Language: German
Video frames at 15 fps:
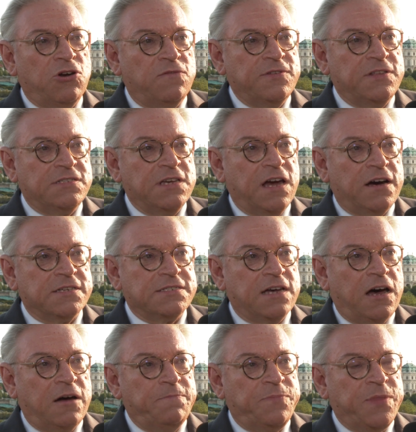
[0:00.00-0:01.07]
Laufe des Jahres
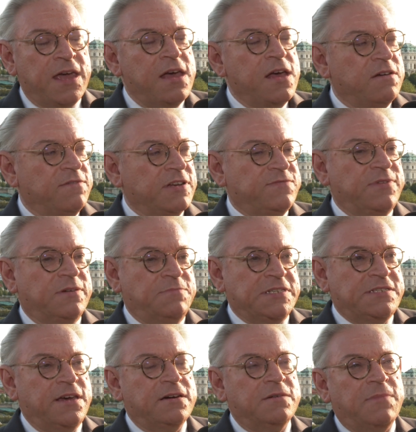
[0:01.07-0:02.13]
haben. Was wir
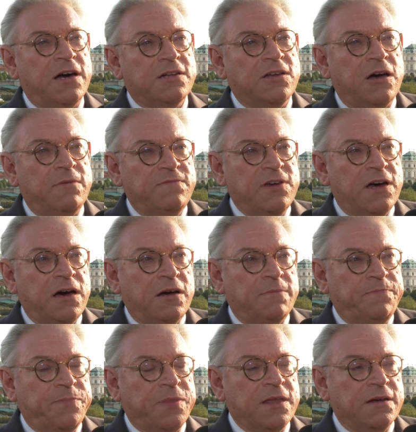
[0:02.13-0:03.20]
bisher gemacht haben, wir
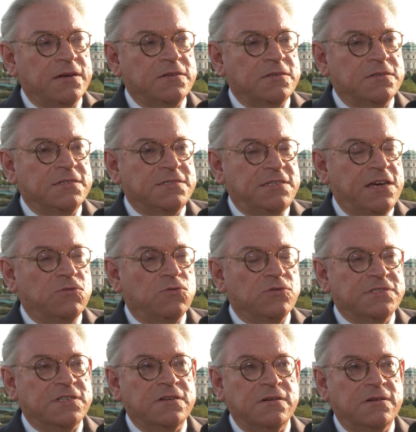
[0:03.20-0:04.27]
haben äh, sehr
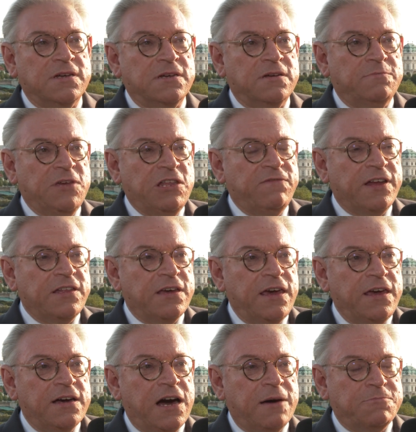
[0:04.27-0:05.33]
große äh,
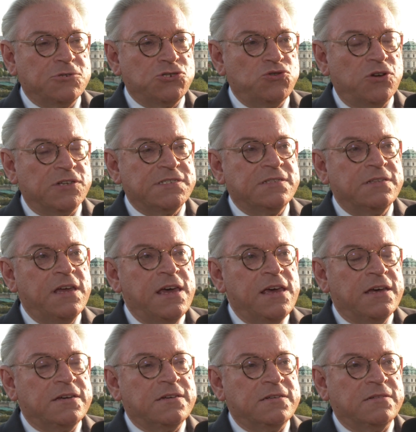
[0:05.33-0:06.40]
Mietverträge abgeschlossen.
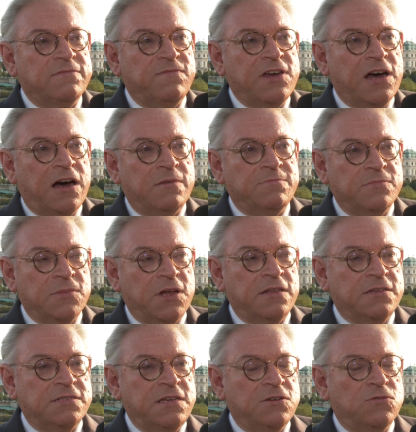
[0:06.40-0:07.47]
Ähm, wir haben
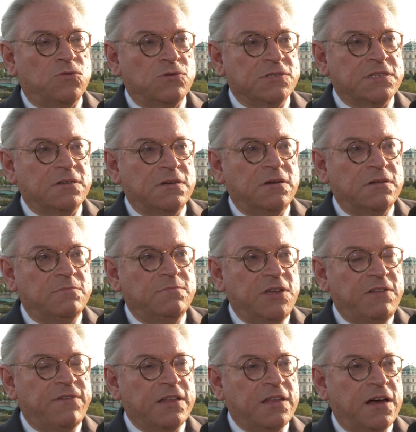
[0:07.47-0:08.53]
einen sehr großen äh,
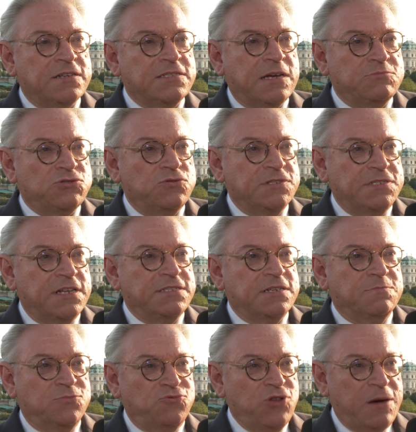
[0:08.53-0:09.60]
Mietvertragsabschluss jetzt
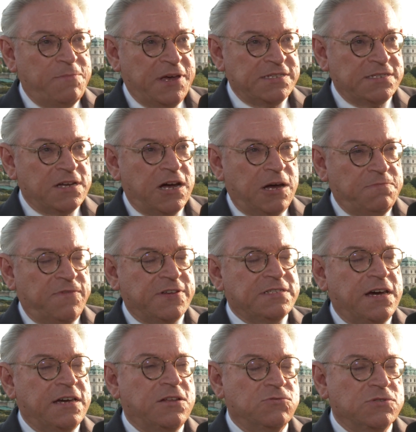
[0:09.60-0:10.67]
in Budapest gehabt,
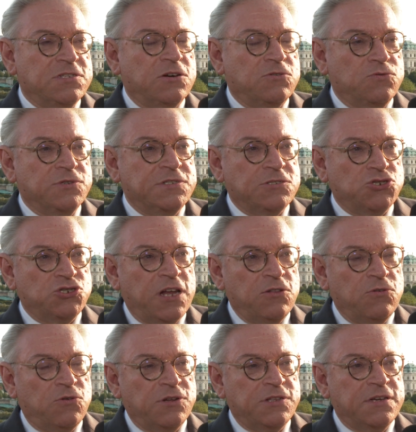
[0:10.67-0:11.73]
was einer unserer größten
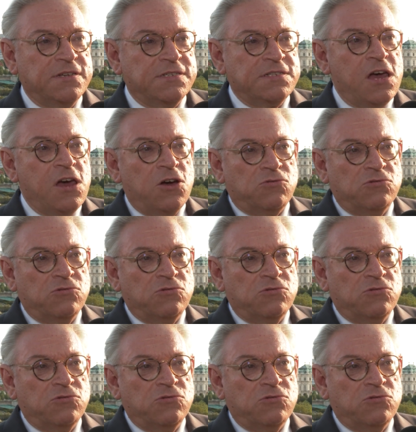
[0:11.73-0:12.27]
Standorte ist.